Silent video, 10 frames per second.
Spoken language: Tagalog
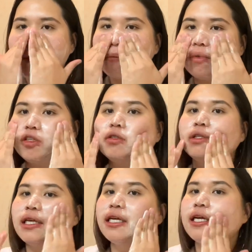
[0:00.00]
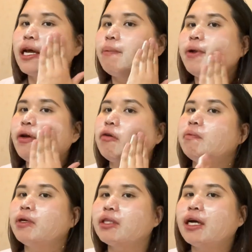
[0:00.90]
Medyo nahihirapan ako
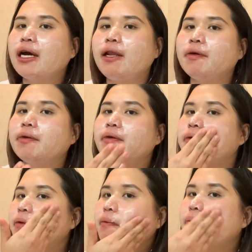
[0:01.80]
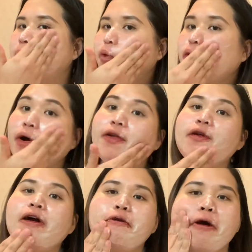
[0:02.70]
mag-Tagalog. Puro
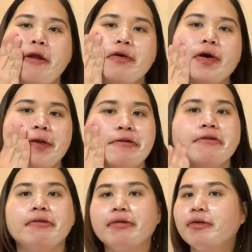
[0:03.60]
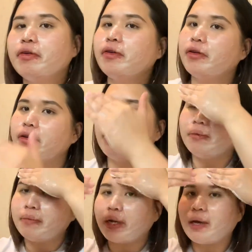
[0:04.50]
ano-ano-ano-ano.
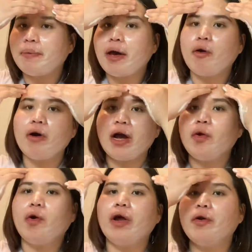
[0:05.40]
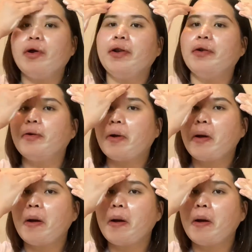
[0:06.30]
Marami akong ano-ano-ano.